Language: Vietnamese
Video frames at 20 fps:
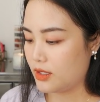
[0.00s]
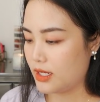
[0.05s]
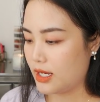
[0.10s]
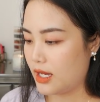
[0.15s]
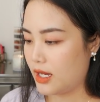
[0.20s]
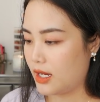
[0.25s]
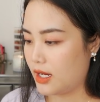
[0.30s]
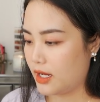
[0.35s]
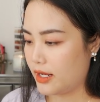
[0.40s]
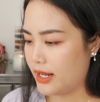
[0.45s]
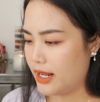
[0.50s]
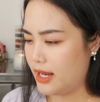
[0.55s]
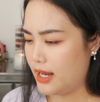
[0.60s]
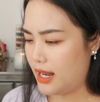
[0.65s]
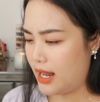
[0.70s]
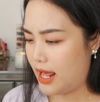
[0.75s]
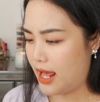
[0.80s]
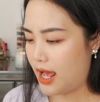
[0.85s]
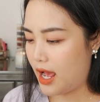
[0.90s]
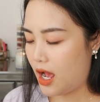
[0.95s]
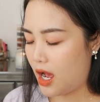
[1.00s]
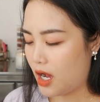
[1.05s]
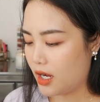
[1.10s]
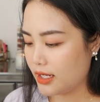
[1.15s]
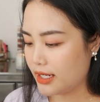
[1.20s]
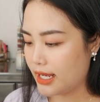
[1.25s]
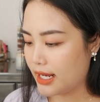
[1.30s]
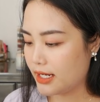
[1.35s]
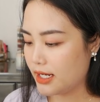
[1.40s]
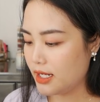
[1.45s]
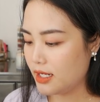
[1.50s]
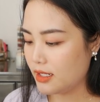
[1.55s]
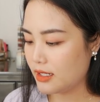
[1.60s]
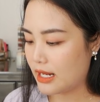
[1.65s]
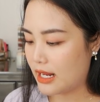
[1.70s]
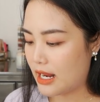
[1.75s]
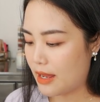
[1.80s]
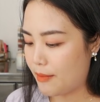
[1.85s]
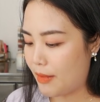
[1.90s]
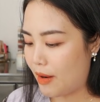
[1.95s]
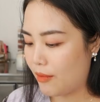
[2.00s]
À, đây là organic, đây là